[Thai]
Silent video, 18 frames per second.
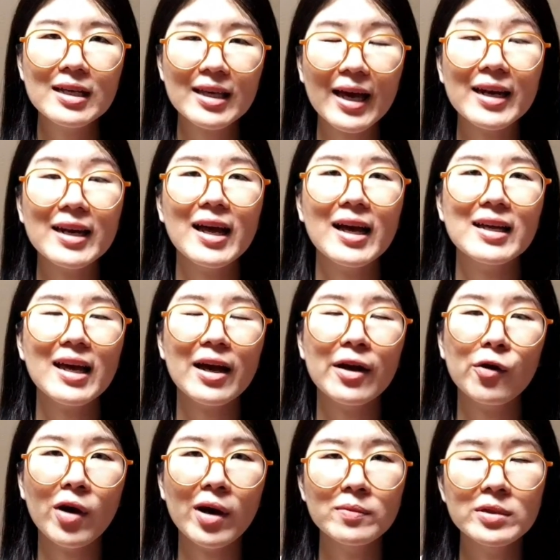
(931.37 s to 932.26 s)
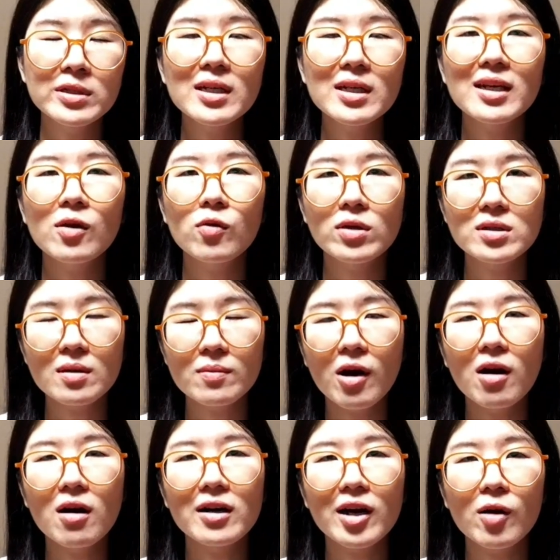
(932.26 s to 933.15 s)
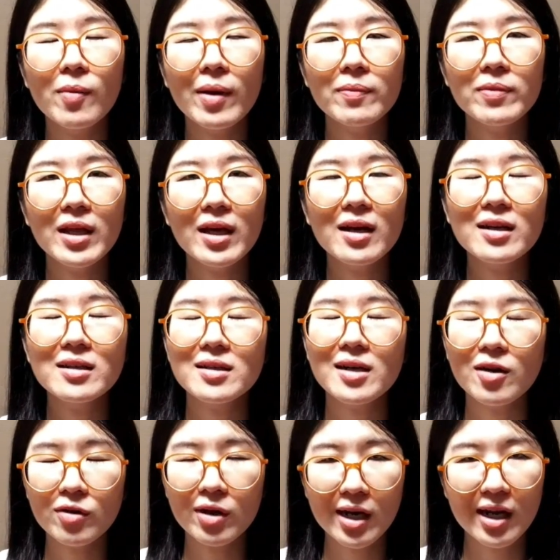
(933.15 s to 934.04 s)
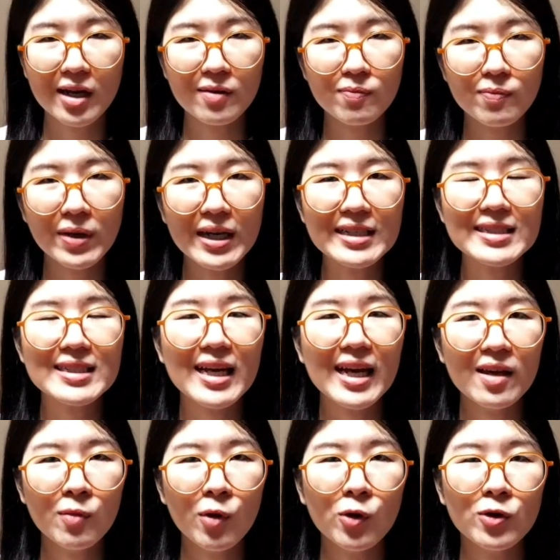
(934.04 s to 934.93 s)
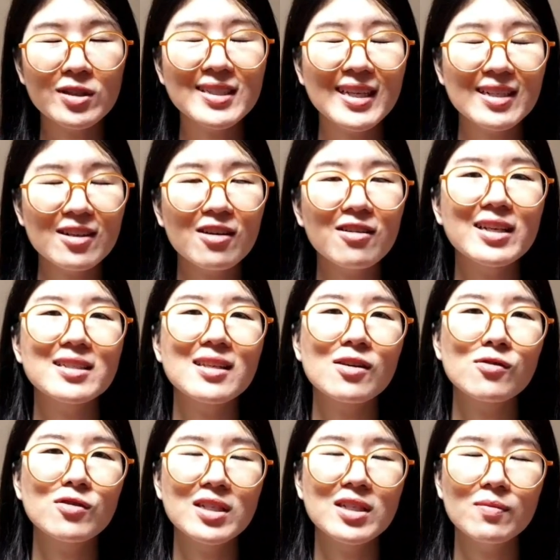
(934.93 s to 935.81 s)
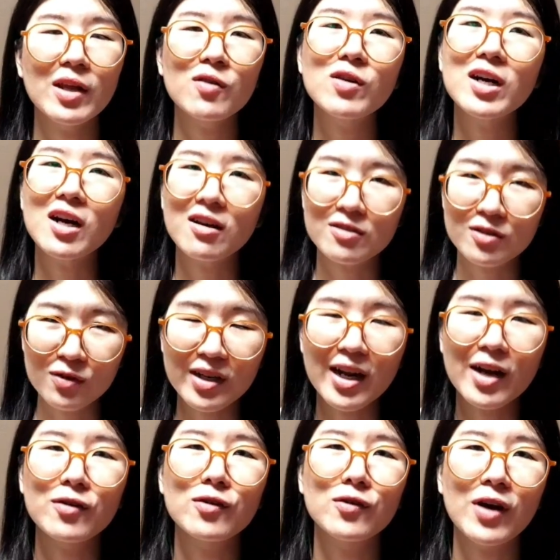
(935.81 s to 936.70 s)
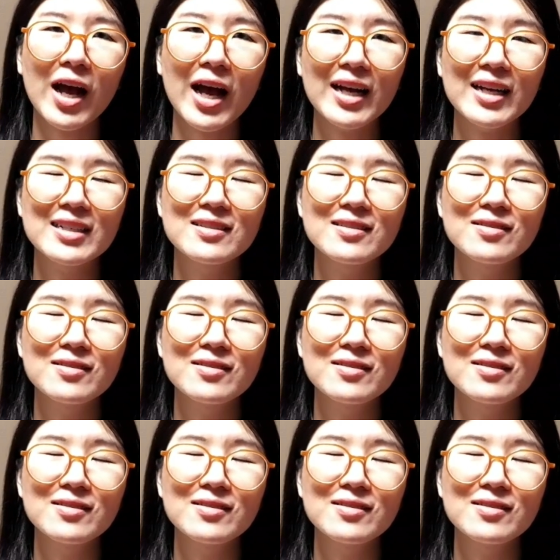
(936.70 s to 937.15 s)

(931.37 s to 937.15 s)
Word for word: การท้าทายความเชื่อในหัวสมองของเราแบบนี้เรากำลังเปิดใช้โหมด Central Executive Network ของตัวเราอยู่ค่ะ